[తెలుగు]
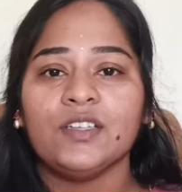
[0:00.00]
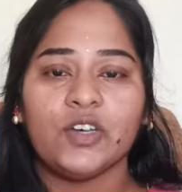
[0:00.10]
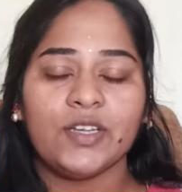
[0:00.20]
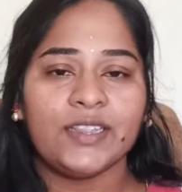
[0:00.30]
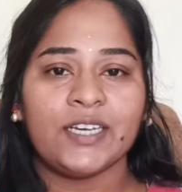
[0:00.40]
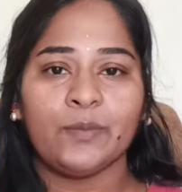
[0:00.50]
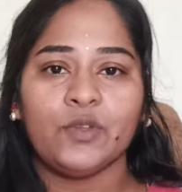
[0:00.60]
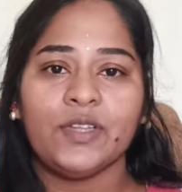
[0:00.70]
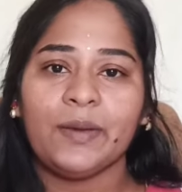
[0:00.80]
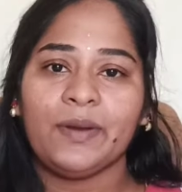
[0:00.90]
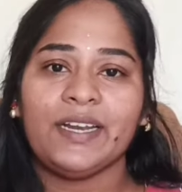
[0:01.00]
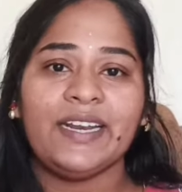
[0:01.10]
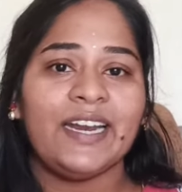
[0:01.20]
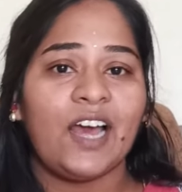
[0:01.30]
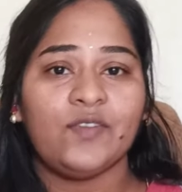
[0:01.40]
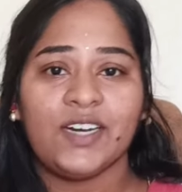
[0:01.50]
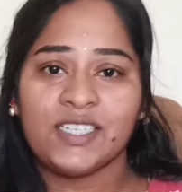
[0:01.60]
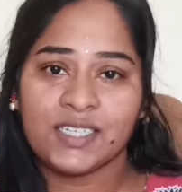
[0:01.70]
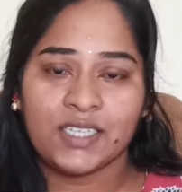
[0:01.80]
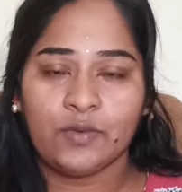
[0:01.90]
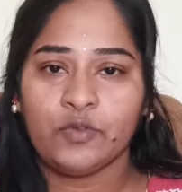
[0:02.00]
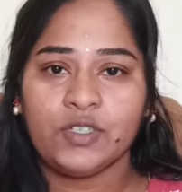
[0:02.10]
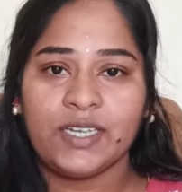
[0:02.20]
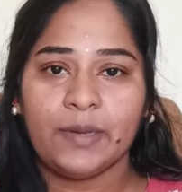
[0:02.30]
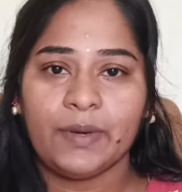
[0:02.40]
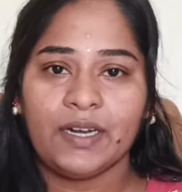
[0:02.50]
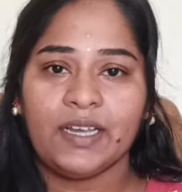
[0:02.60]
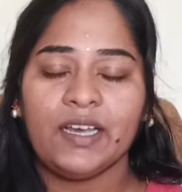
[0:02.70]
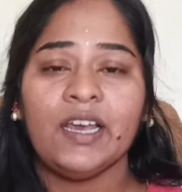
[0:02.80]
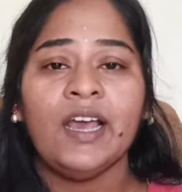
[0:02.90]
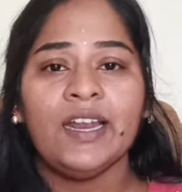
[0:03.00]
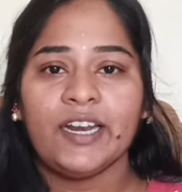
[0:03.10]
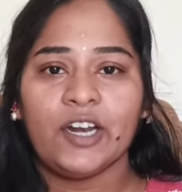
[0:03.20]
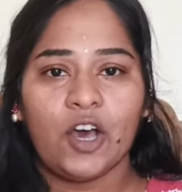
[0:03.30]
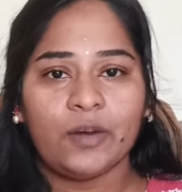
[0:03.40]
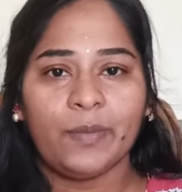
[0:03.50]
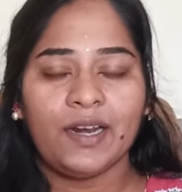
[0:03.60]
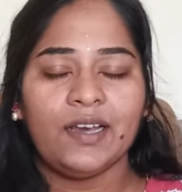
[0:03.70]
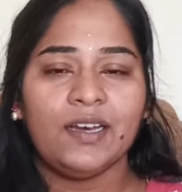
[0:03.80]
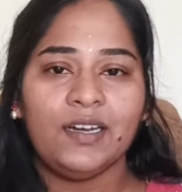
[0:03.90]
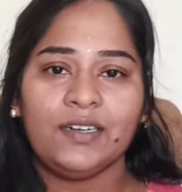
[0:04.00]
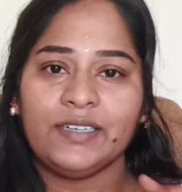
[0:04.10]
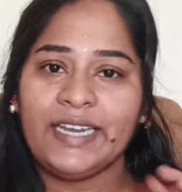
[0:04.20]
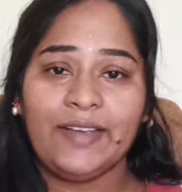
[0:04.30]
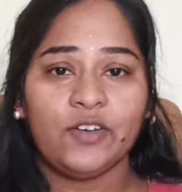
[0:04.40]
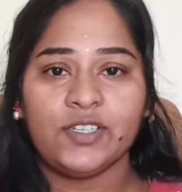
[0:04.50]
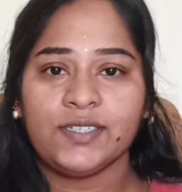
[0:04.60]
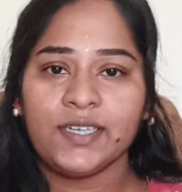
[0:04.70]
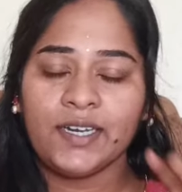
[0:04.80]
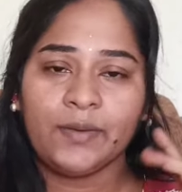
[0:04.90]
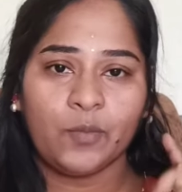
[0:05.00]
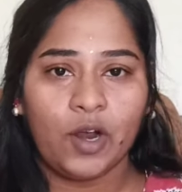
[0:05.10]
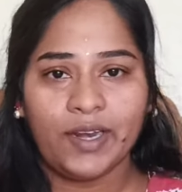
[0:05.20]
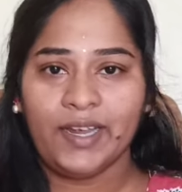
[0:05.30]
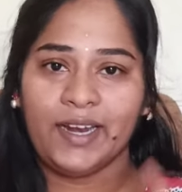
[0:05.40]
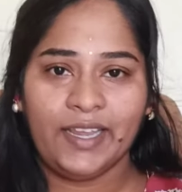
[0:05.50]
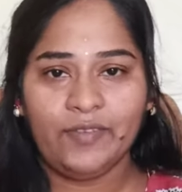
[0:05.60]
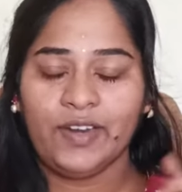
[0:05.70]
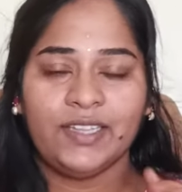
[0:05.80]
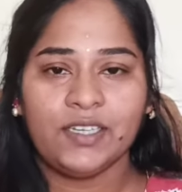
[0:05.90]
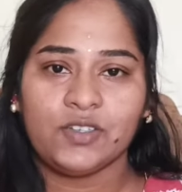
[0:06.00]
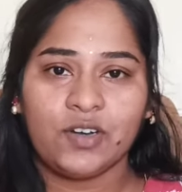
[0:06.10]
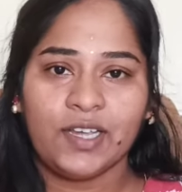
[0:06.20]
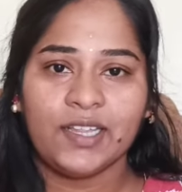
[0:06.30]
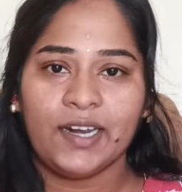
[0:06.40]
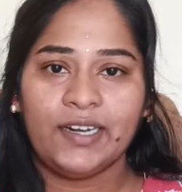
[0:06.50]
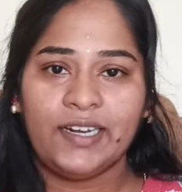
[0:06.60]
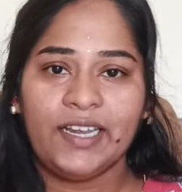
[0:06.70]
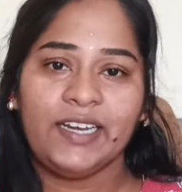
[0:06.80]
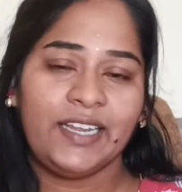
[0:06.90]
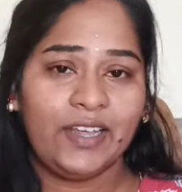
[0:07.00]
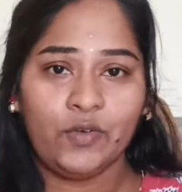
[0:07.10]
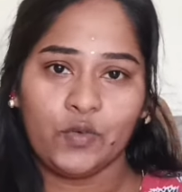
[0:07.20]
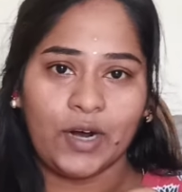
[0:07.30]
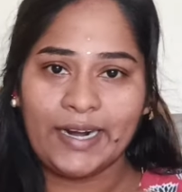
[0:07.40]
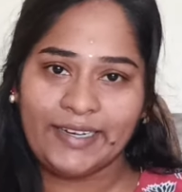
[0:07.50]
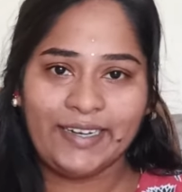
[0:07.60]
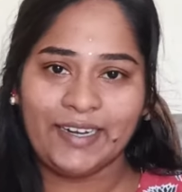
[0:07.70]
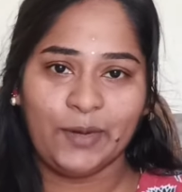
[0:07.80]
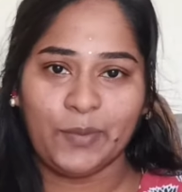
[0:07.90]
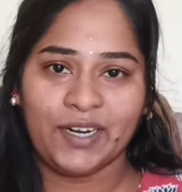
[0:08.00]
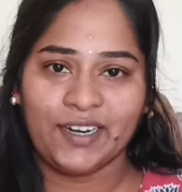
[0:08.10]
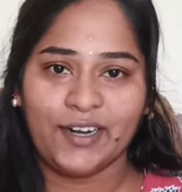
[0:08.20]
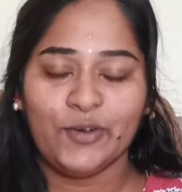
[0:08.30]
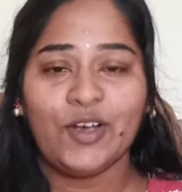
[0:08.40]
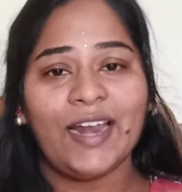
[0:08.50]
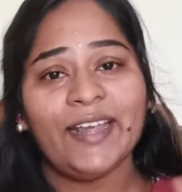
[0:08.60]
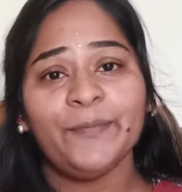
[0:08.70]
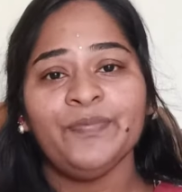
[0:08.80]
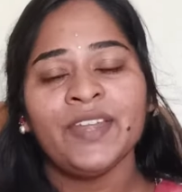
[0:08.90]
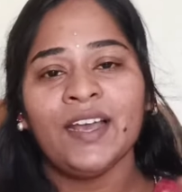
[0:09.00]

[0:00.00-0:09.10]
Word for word: సో ఇంతకుముందు ఏమంటే నేను అవాయిడ్ చేసిన ఫుడ్స్ ఏమంటే నేను నార్మల్గా టీ వచ్చేసి మార్నింగ్ అండ్ ఈవినింగ్ తీసుకునేదాన్ని టీ టీ అడక్టర్ అనమాట నేను కానీ